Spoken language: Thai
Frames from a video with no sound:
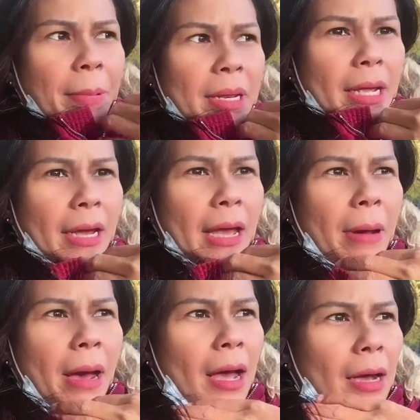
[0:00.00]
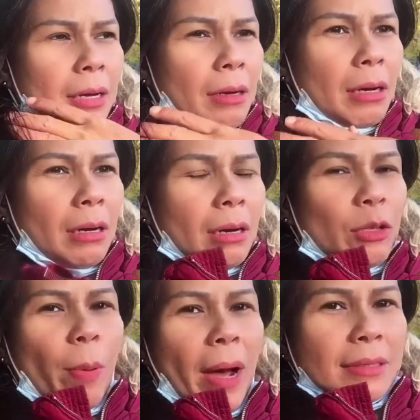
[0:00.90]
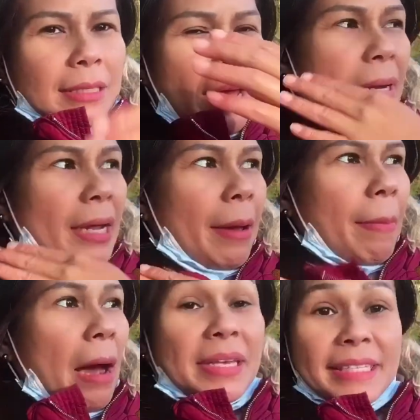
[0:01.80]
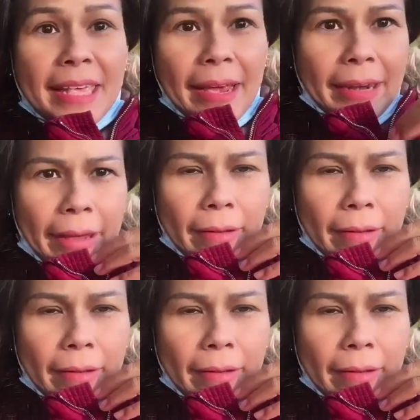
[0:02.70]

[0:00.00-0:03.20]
เป็นยังไงบ้างเอออยู่ภาคใต้เป็นยังไงบ้าง มีเสียงเด็ก